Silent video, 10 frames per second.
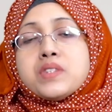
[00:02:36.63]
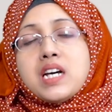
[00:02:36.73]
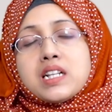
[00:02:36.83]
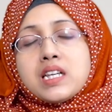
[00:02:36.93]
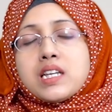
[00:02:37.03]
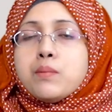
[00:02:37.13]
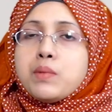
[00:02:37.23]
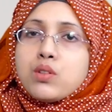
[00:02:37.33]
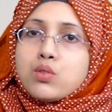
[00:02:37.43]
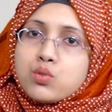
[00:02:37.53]
যা থেকে
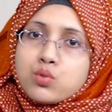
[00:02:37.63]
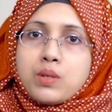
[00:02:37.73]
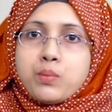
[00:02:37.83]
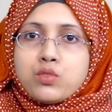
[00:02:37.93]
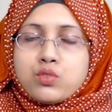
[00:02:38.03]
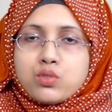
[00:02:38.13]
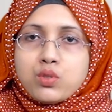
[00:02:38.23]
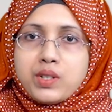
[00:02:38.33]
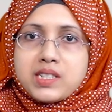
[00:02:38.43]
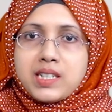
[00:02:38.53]
মৃত্যু ঝুঁকি পর্যন্ত
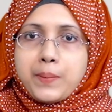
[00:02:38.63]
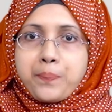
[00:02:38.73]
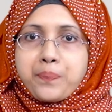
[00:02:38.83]
রয়েছে